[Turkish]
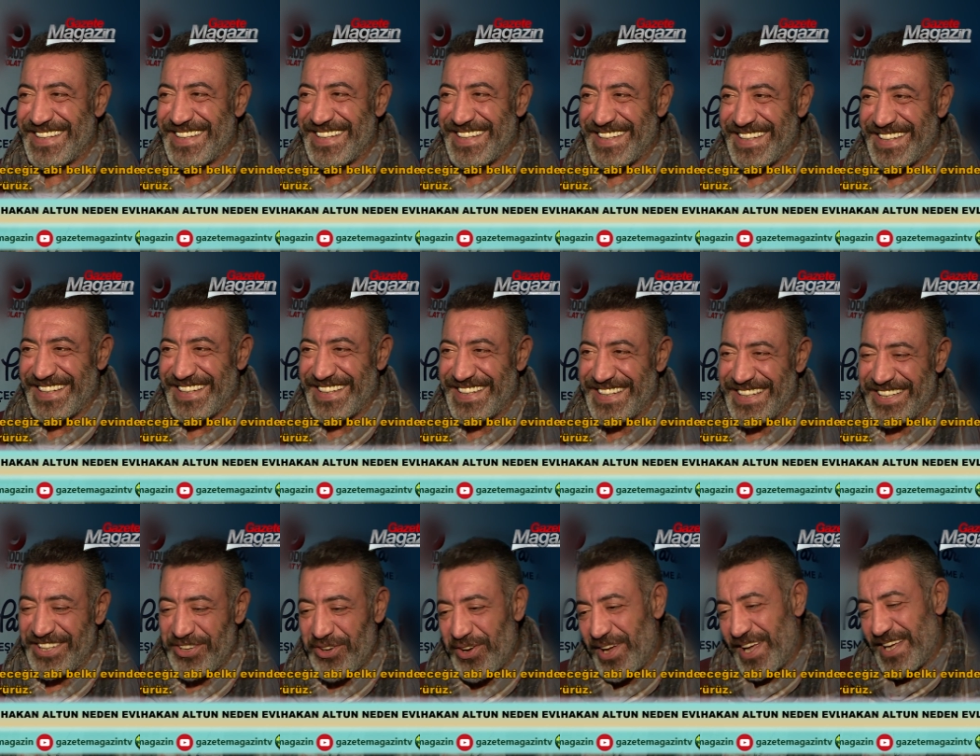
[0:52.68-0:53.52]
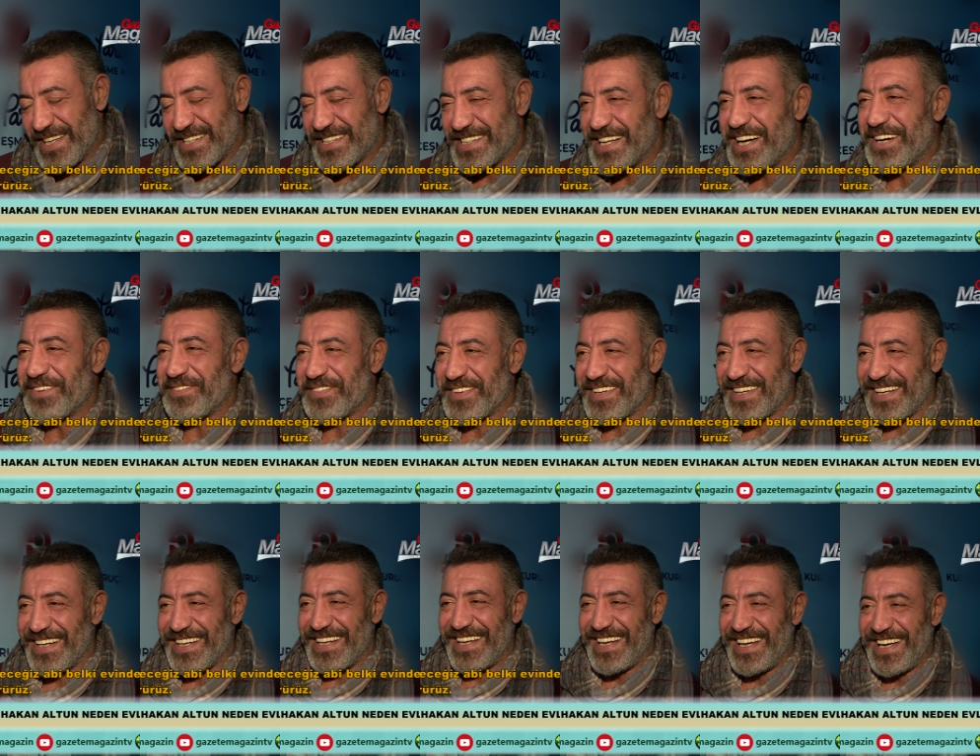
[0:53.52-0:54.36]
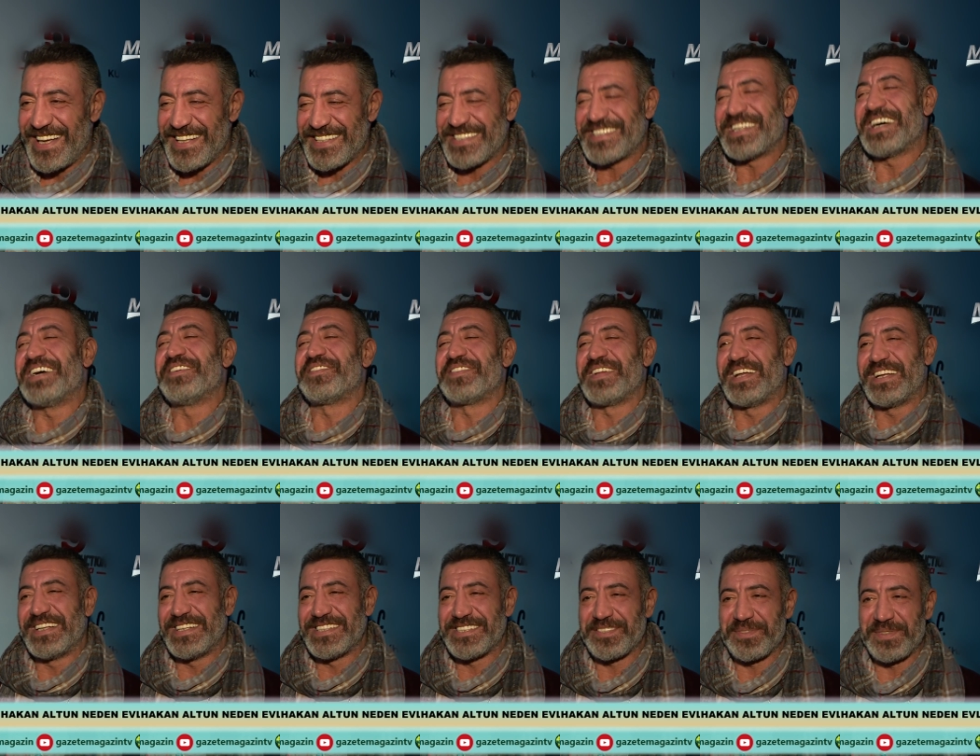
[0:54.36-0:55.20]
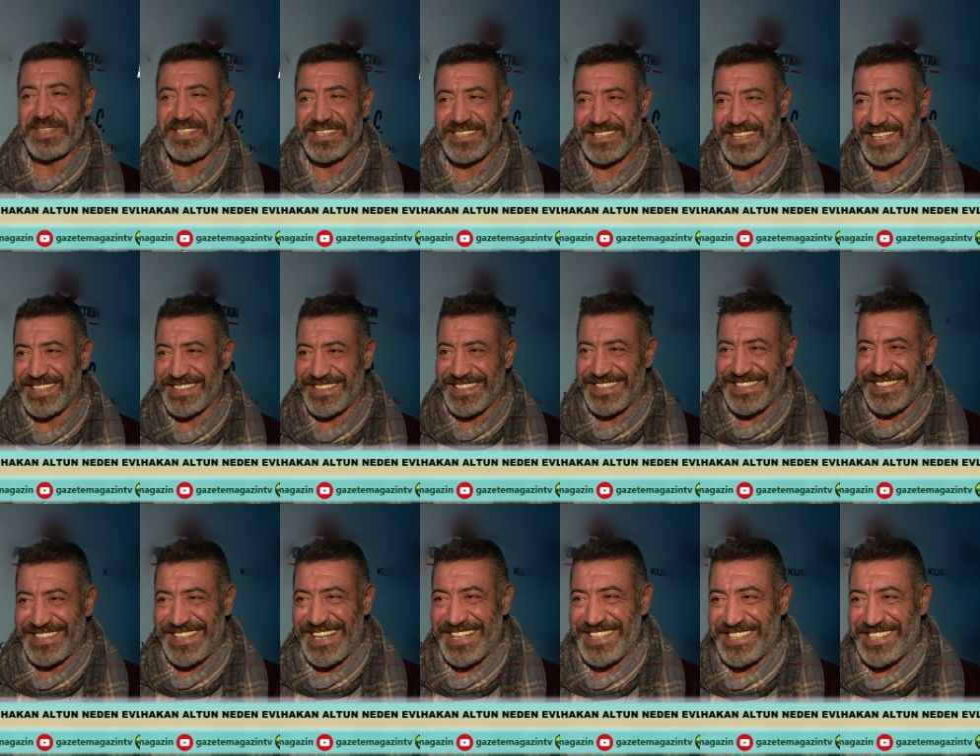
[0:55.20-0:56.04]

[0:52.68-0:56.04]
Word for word: seni de bir yok, kere estağfurullah, Estağfurullah ne zaman isterseniz her